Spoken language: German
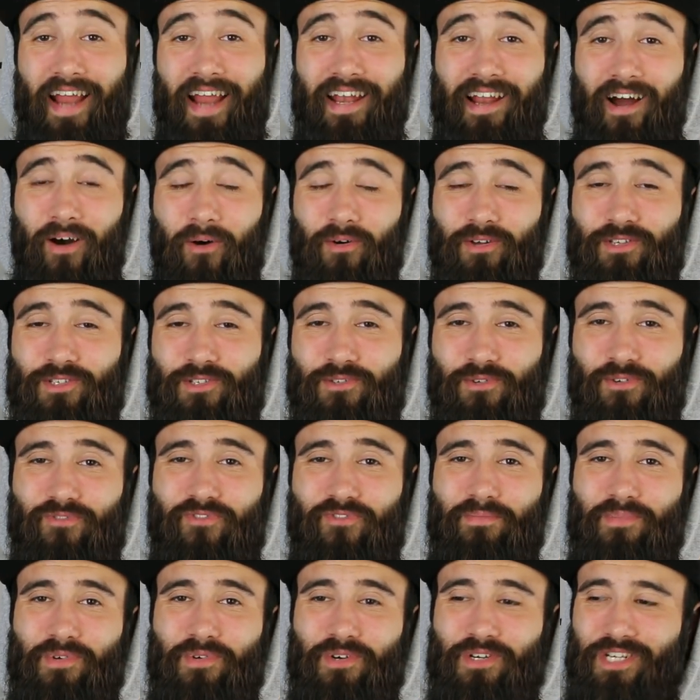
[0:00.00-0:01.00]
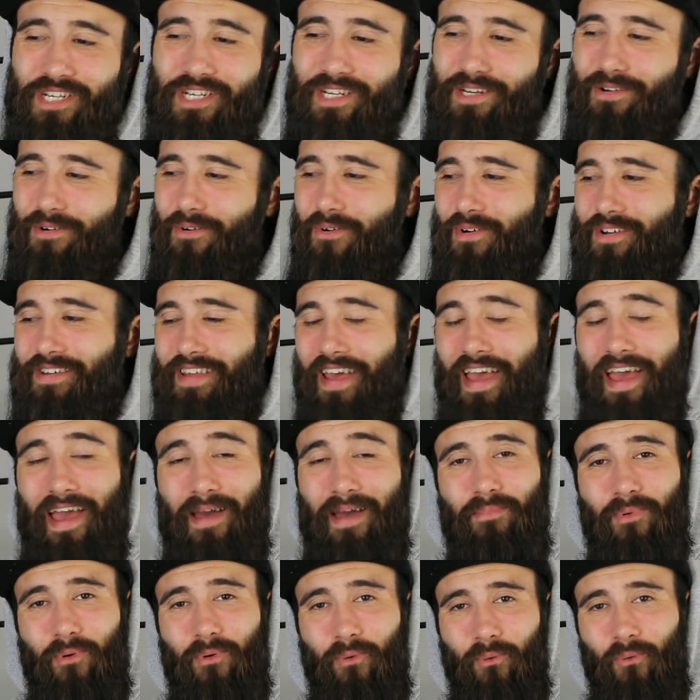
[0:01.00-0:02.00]
ein Auszug von Bushido und
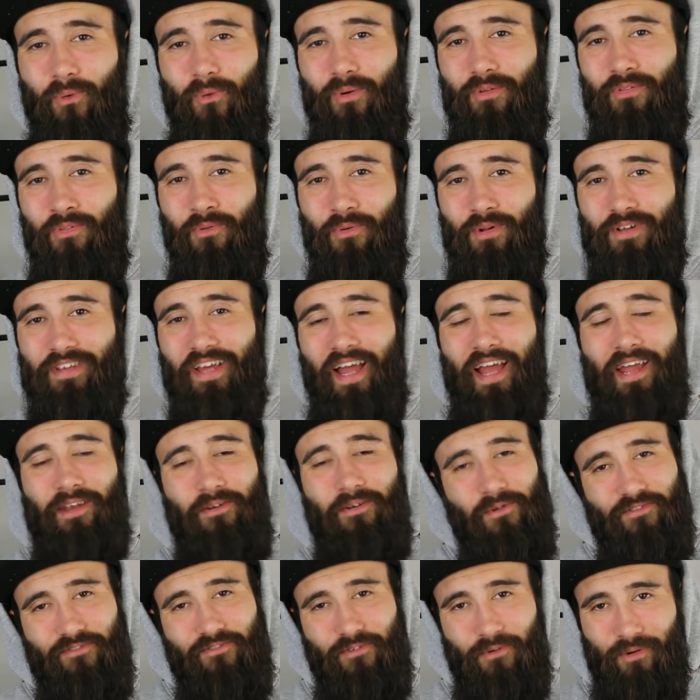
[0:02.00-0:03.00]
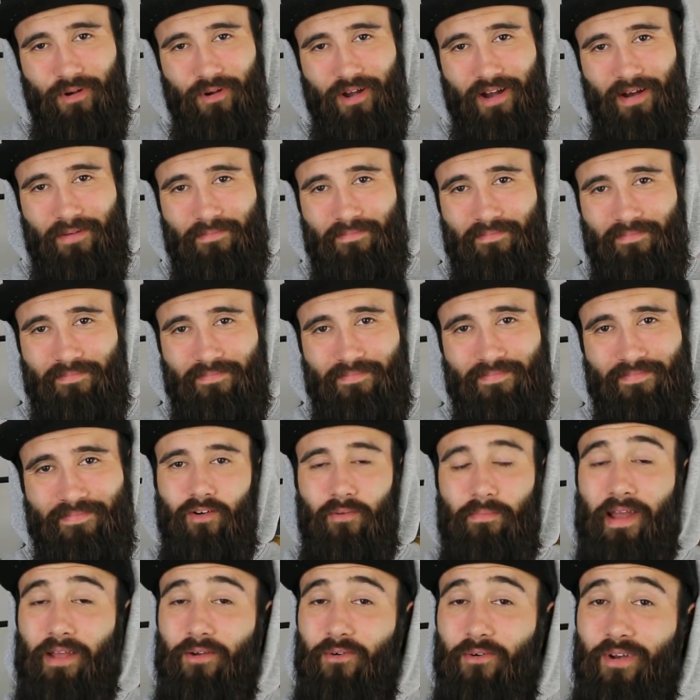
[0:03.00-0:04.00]
MO030 vorkam.
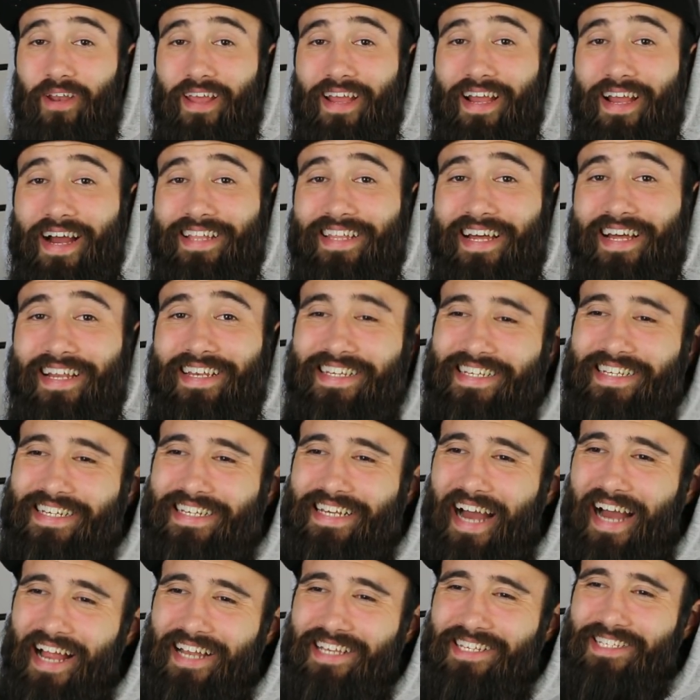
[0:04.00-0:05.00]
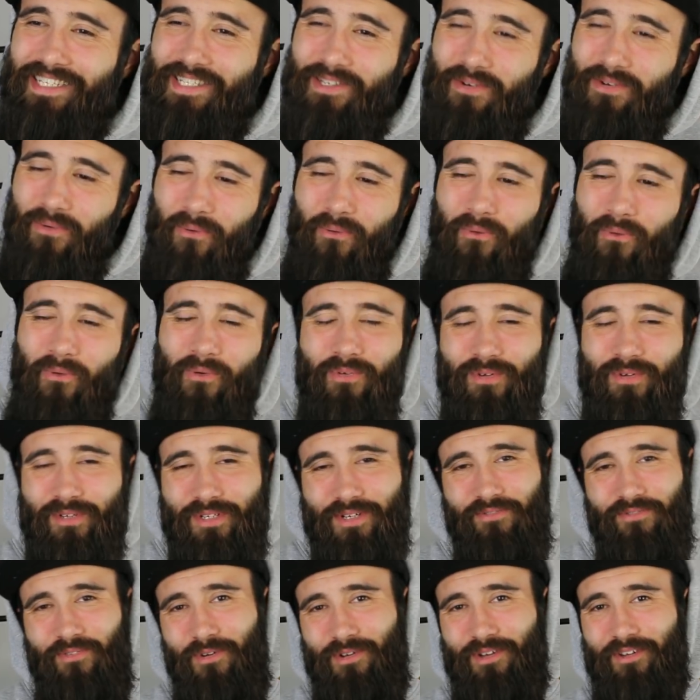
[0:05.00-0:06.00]
Und mein Kollege hat da nicht ganz so
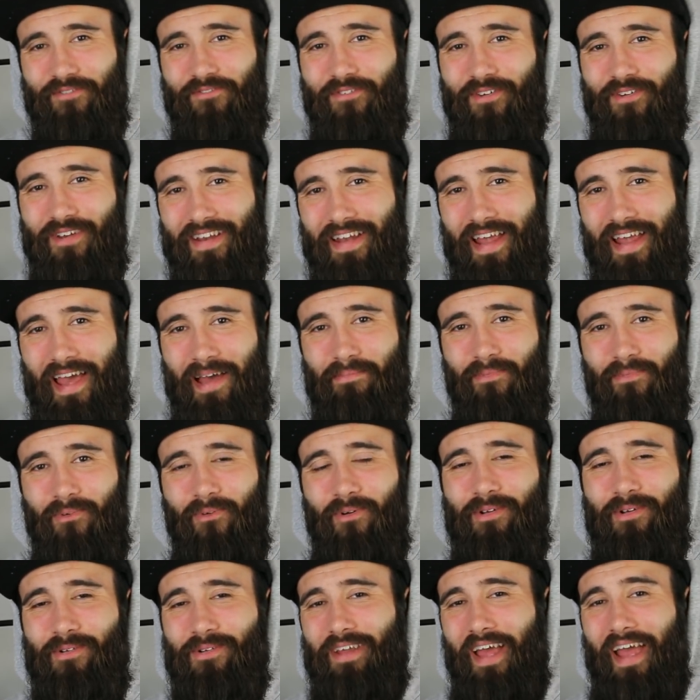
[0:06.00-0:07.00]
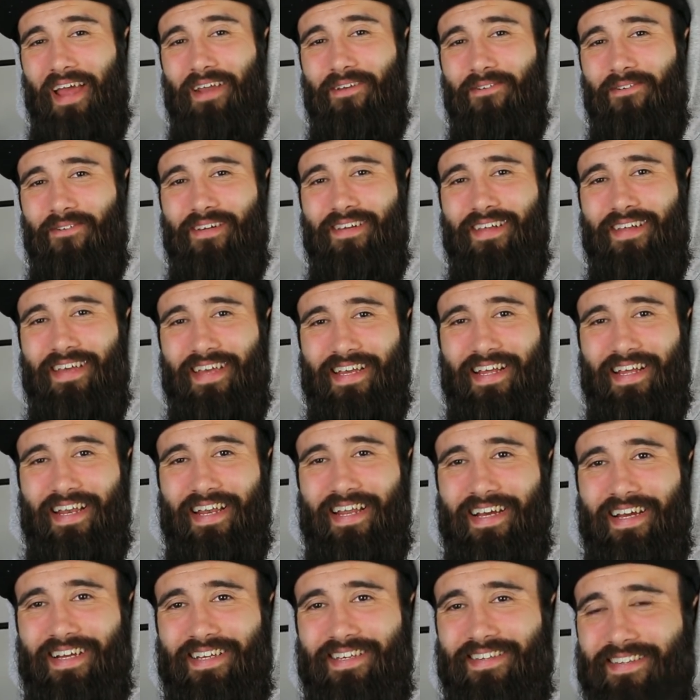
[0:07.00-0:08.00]
gute Worte für den MO030
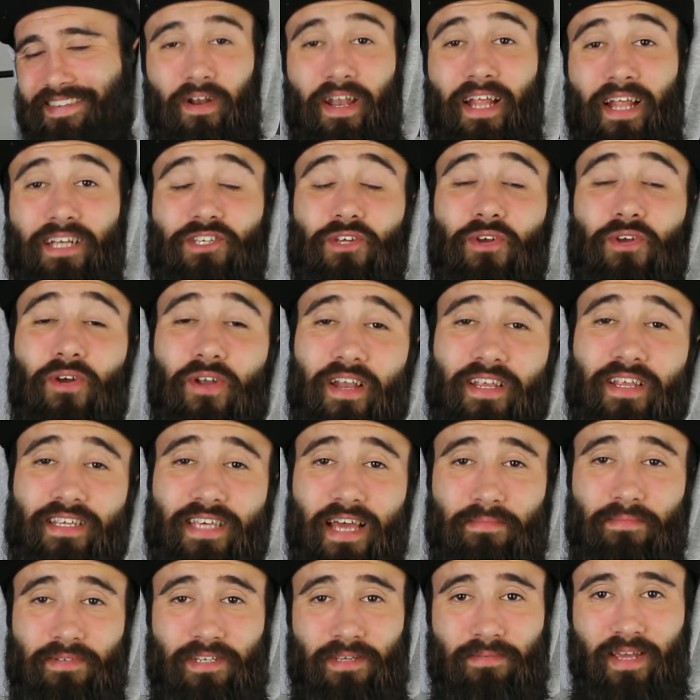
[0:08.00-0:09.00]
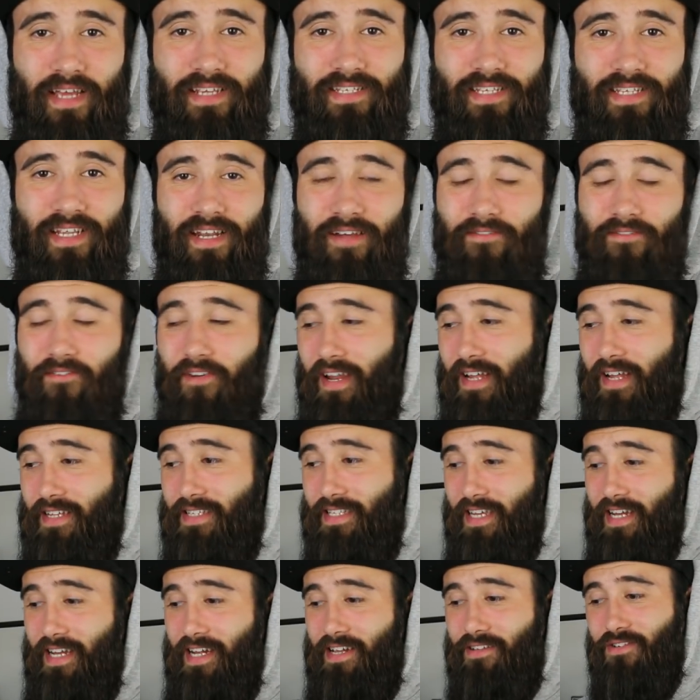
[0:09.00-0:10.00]
hingelegt. Und natürlich habe ich ihm gestern davon
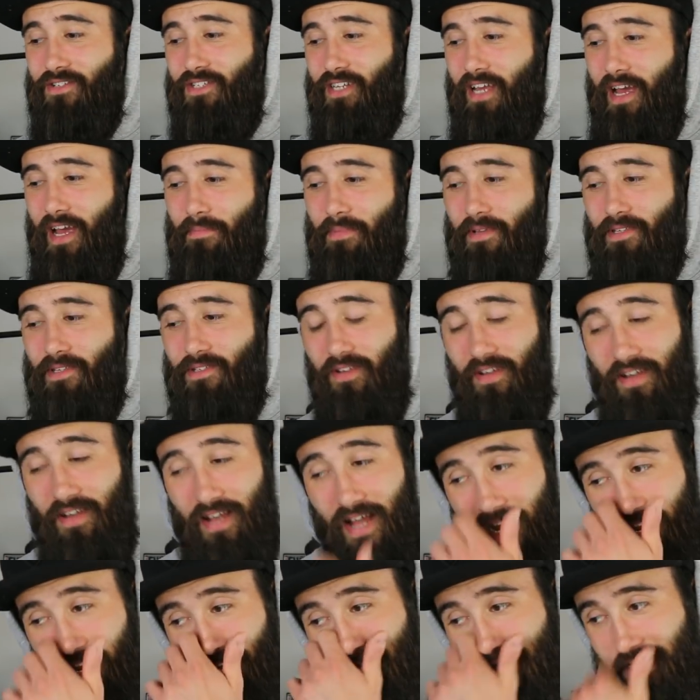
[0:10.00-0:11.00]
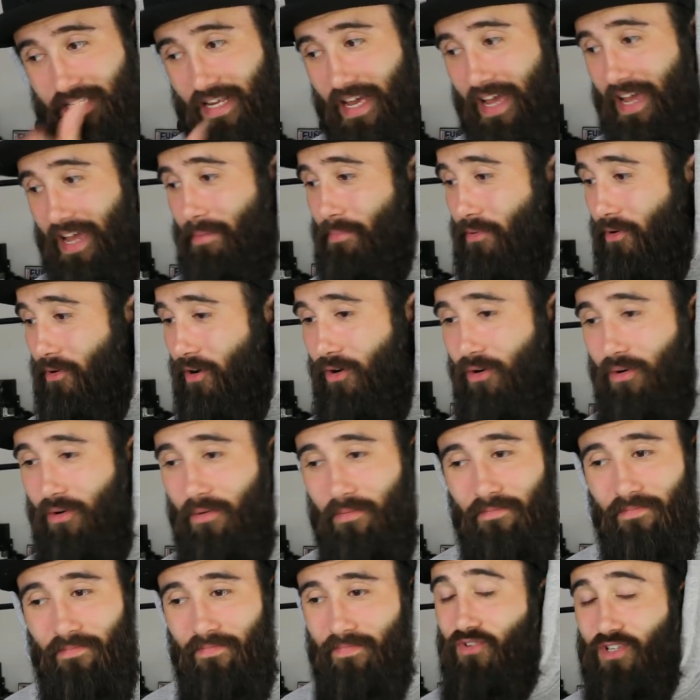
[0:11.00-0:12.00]
erzählt und schreibe ihm so eine Nachricht, ey
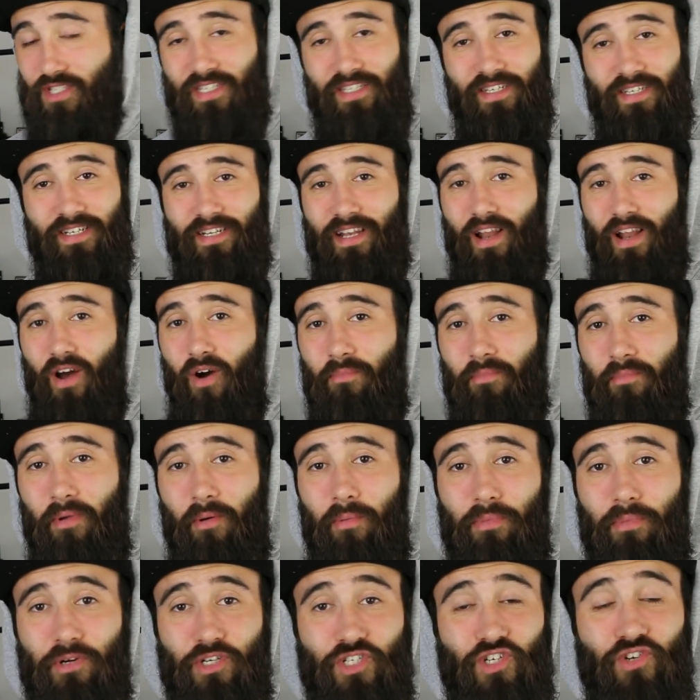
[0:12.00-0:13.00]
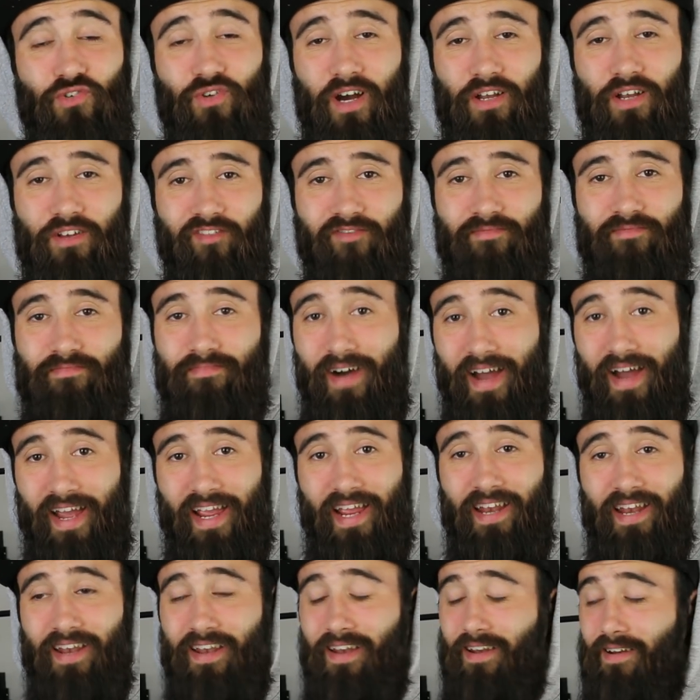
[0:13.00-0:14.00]
Bro, du wirst es nicht glauben, aber Bushido hat auf
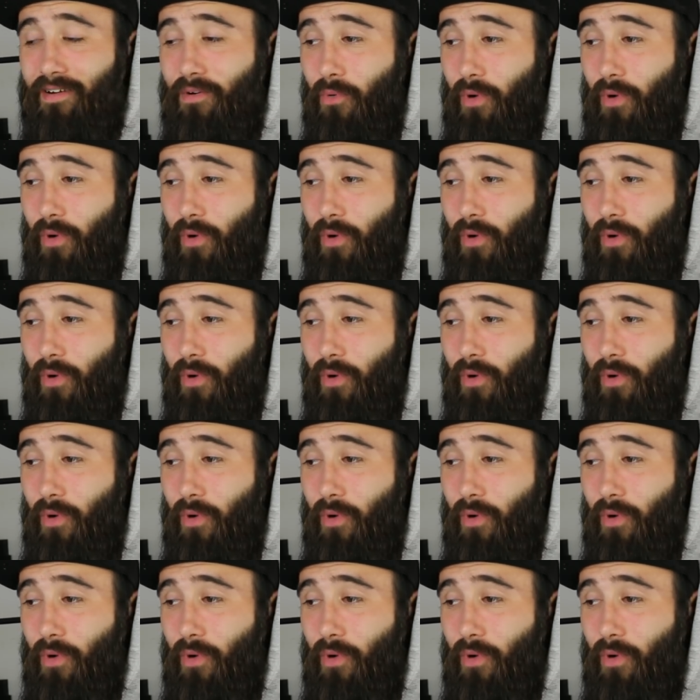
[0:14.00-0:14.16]
mein